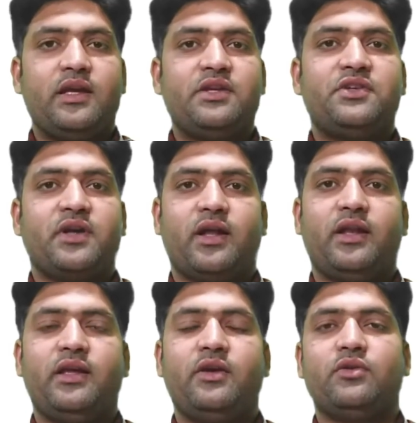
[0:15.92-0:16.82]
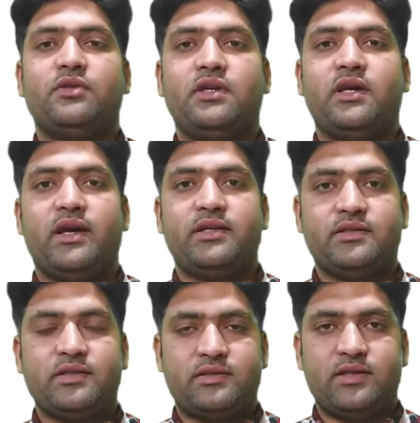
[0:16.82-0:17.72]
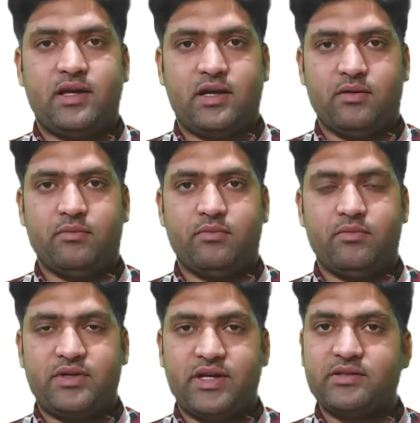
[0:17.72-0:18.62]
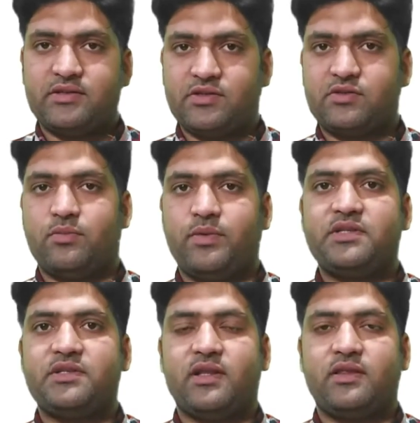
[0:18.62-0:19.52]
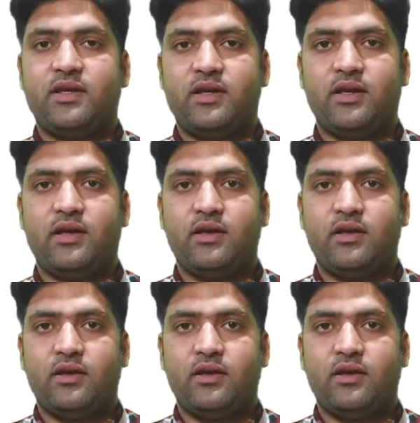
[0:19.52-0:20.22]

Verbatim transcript: ये शक्ल ही होती है जिससे हम टेंसेस को पहचानते हैं